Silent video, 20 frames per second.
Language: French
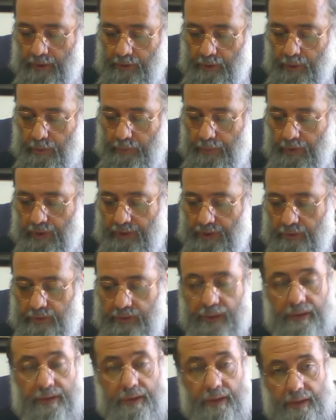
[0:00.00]
je reprends les deux
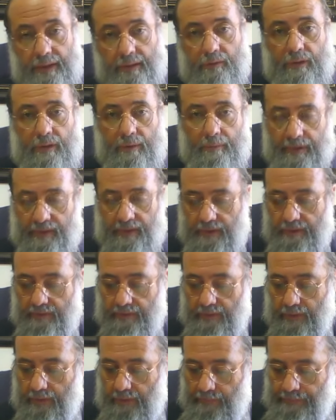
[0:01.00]
dernières lignes de la page
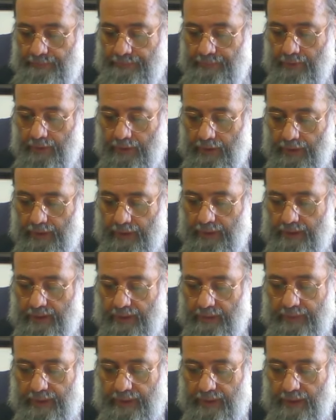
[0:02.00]
d'avant. Hein.
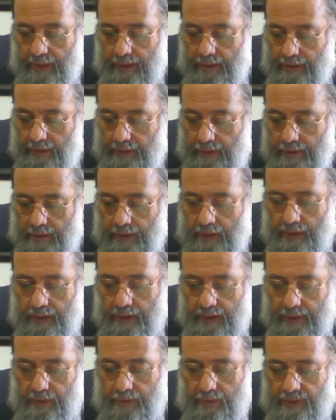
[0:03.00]
Echidami klal.
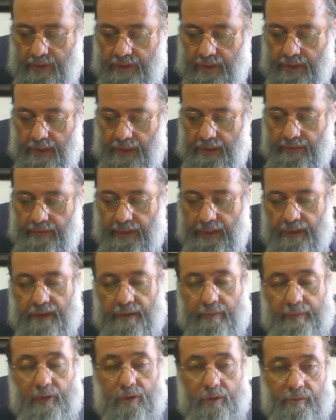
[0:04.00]
Qu'est-ce que c'est
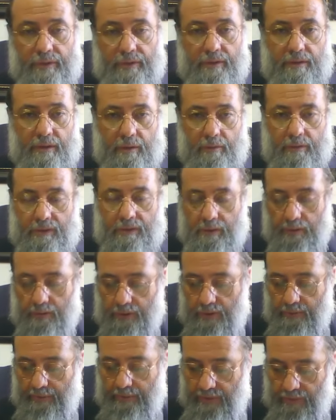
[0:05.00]
que quest À quoi ça
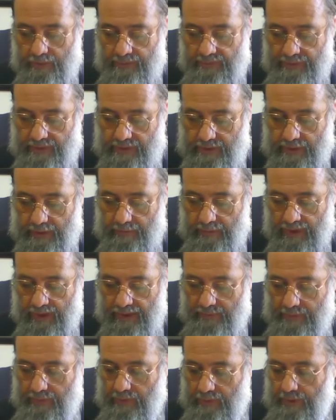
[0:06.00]
ressemble un tofes
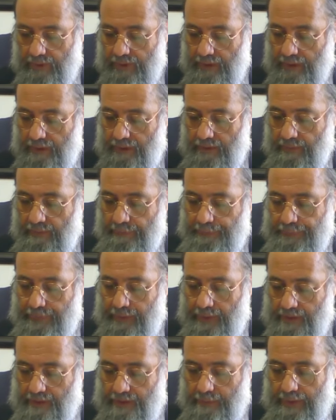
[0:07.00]

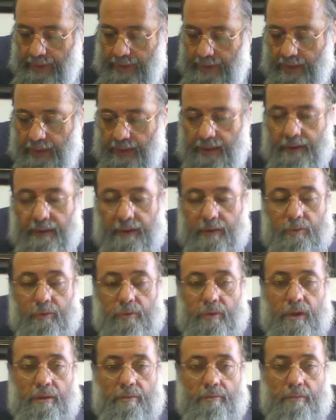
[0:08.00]
Zman
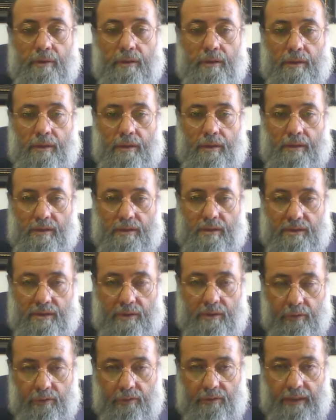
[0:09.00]
Kulam. Si
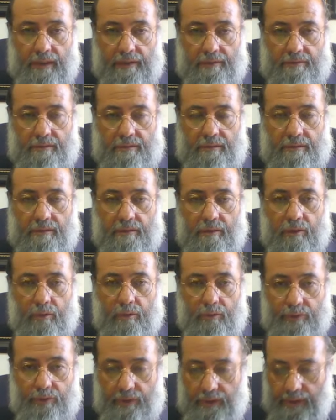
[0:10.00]
j'ai une date en
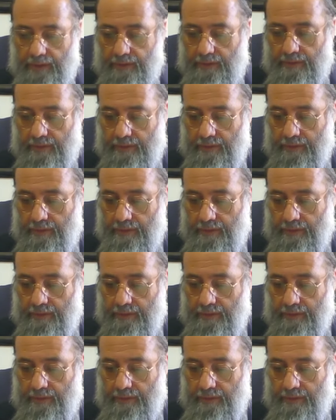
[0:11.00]
haut du guet,